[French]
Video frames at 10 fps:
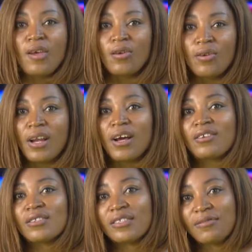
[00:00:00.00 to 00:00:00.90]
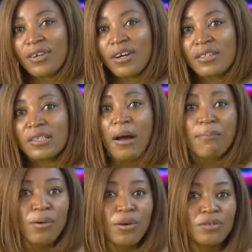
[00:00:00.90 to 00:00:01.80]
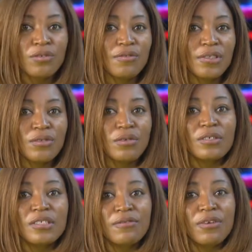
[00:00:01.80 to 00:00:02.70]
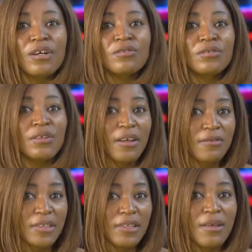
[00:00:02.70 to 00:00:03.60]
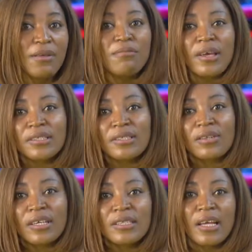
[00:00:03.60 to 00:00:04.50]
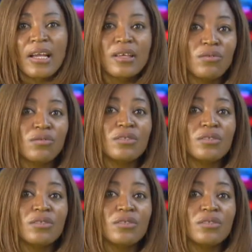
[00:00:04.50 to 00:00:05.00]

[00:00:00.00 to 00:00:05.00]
Une langue différente apporte une vision différente de la vie. Merci de rester à l'écoute